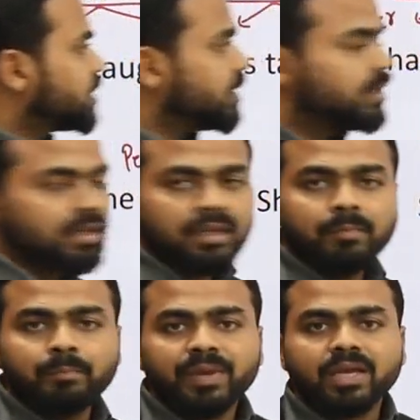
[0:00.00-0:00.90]
है
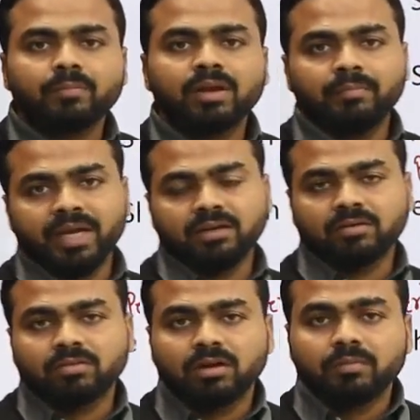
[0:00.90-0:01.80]
इम्पेकेबल मैनर्स
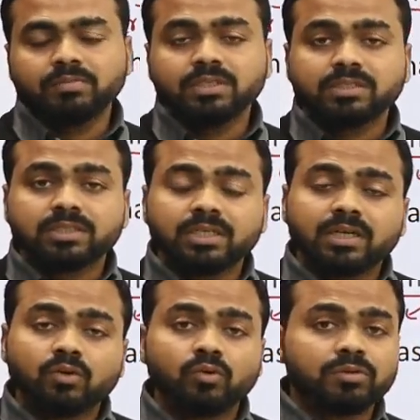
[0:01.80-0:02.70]
अब ये इस तरह का
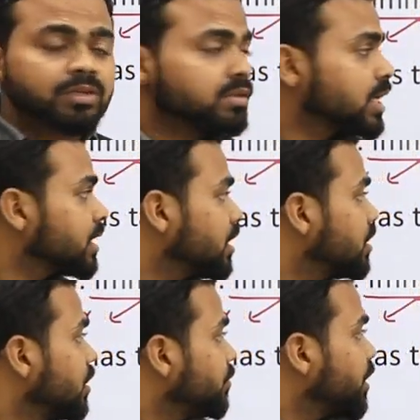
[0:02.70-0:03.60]
क्लोज टेस्ट आ गया
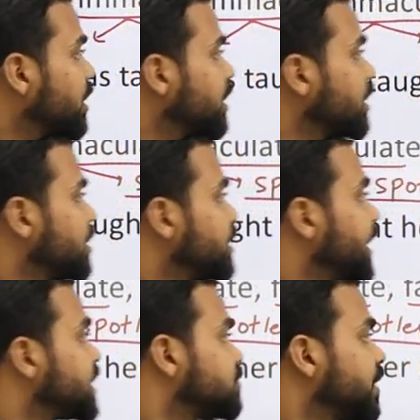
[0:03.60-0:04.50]
भरने के लिए
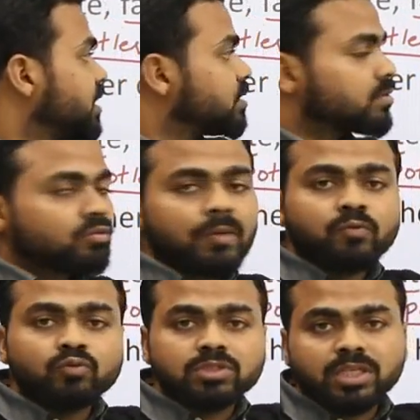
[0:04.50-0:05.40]
डैश मैनर्स तो आप
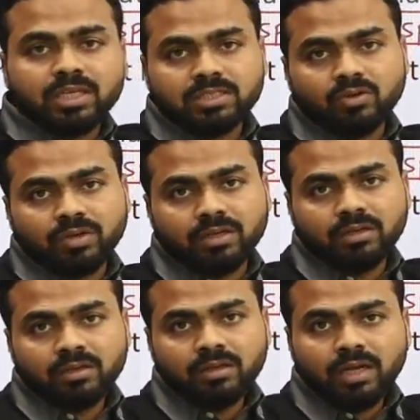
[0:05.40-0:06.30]
सोचते रह जाओगे
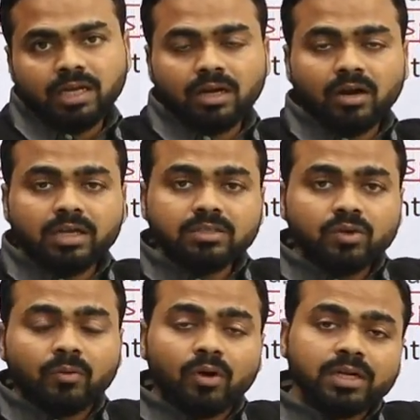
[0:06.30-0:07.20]
है ना अगर
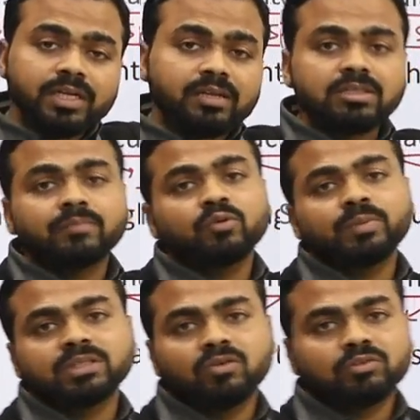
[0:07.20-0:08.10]
ये कॉन्टेक्स्ट आपको
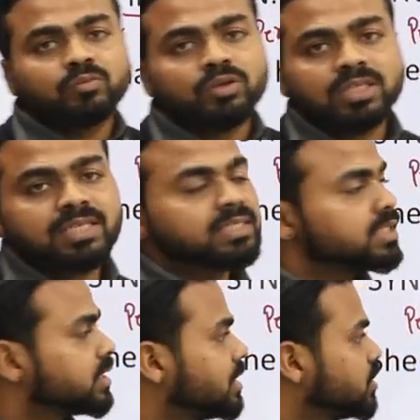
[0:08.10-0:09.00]
पता होगा तो बहुत आसानी
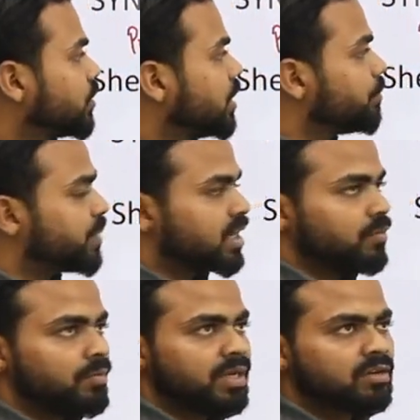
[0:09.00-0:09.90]
से कर ले जाओगे
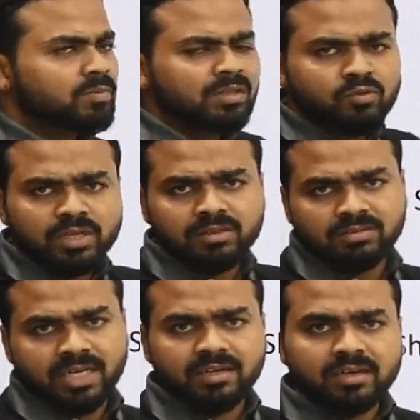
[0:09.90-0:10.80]
इम्पेकेबल मैनर्स मतलब उसका
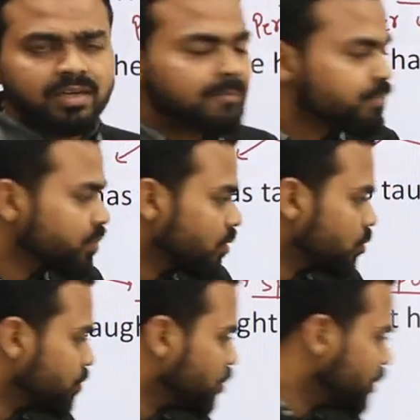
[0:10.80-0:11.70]
स्टैंडर्ड है उसमें कोई